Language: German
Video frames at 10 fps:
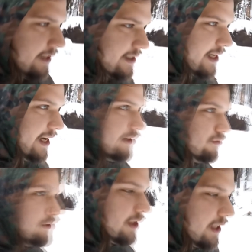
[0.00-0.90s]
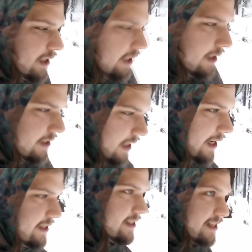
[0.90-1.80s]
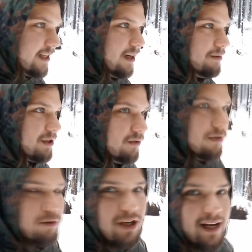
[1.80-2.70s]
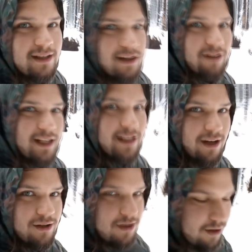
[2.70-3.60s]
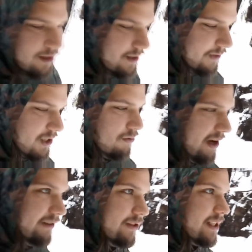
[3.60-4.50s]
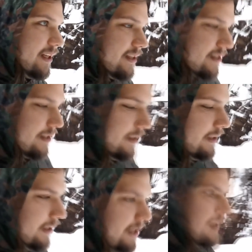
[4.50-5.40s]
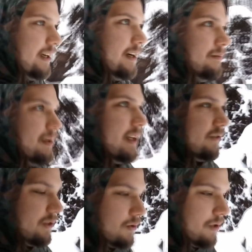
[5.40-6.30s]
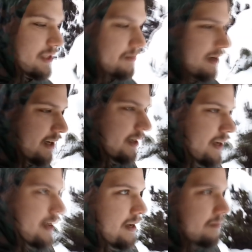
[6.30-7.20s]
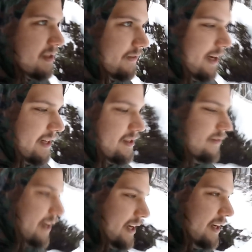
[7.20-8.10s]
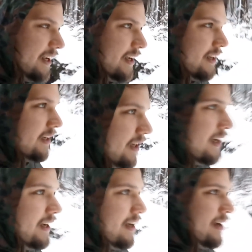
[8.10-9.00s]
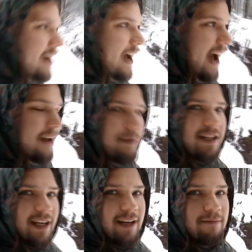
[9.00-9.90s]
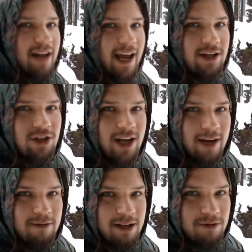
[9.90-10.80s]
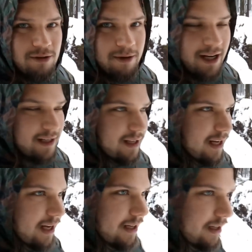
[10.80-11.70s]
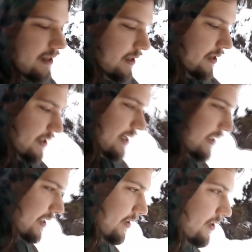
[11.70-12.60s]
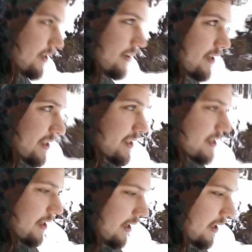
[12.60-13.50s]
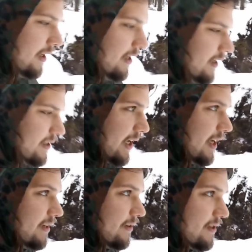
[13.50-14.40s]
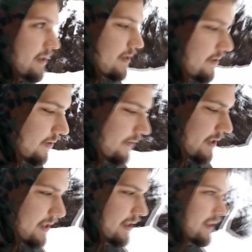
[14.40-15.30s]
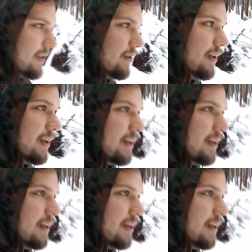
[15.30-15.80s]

10.30 Uhr, glaube ich, nur im Schlafsack, weil ich nicht raus konnte. Es war zu heftig alles. Ähm, ich versuche jetzt mal ein bisschen weiter zu wandern. Alle Batterien meiner Actioncams haben sich über Nacht entladen. Das heißt, ich konnte noch nichts drehen oder sonst irgendwas in der Richtung.